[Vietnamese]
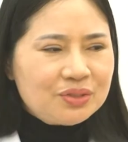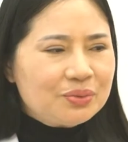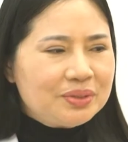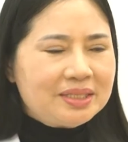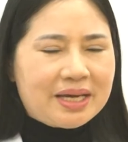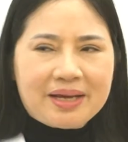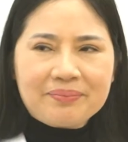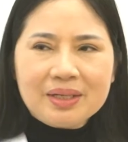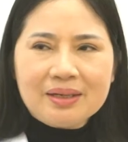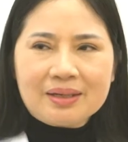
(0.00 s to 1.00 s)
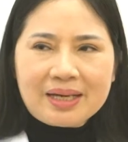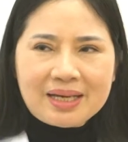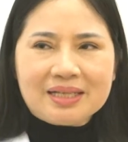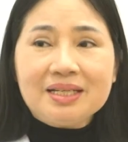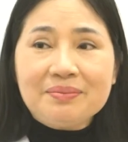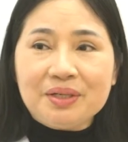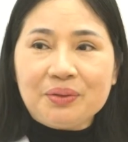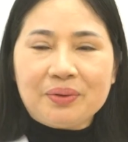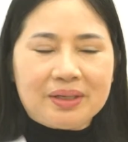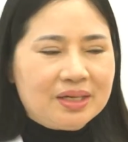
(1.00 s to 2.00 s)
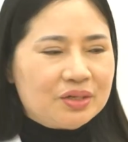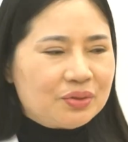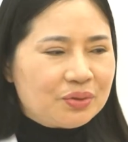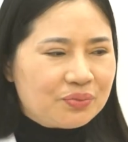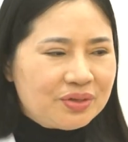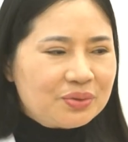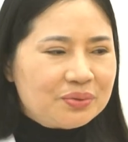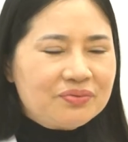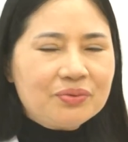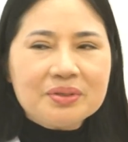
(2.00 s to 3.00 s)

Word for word: dụ như trẻ em ngay cả trên 10 tuổi rồi ví dụ như phụ